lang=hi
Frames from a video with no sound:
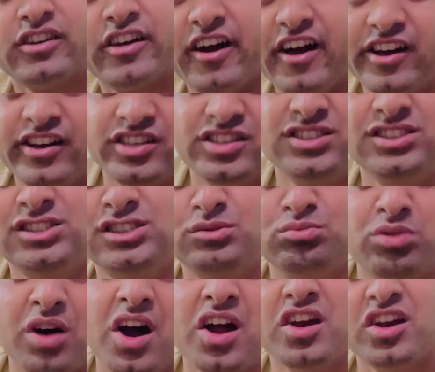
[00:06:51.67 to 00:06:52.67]
कैसी
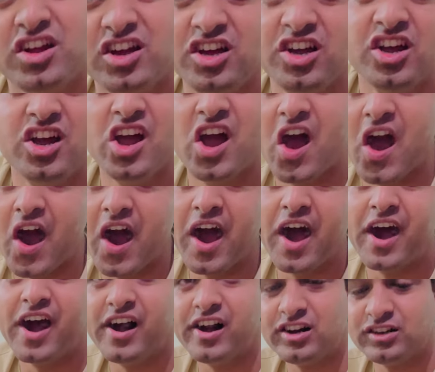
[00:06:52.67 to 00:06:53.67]
बनी है
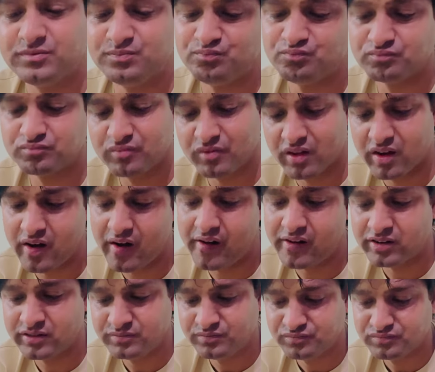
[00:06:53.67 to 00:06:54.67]
अच्छी
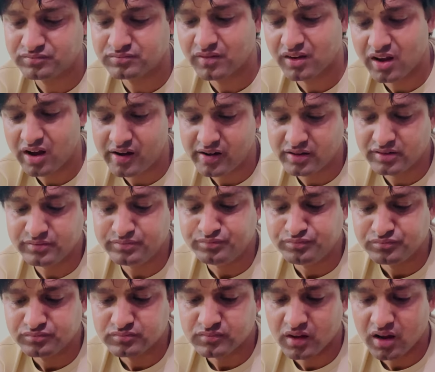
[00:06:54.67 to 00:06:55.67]
बनी है
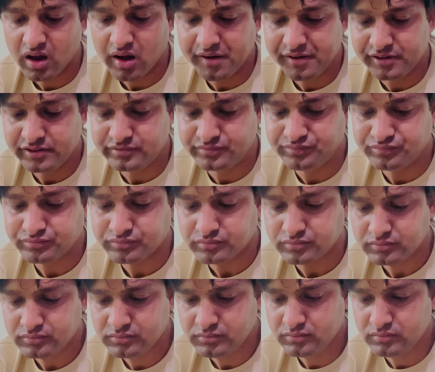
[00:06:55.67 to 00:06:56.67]

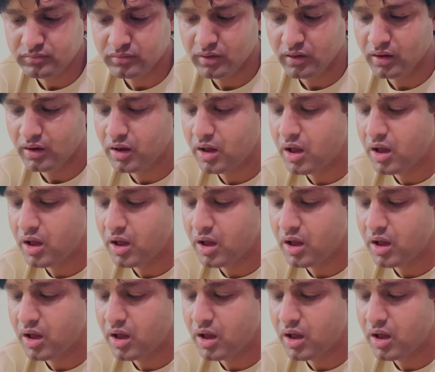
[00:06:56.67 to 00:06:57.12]
अच्छा रही थी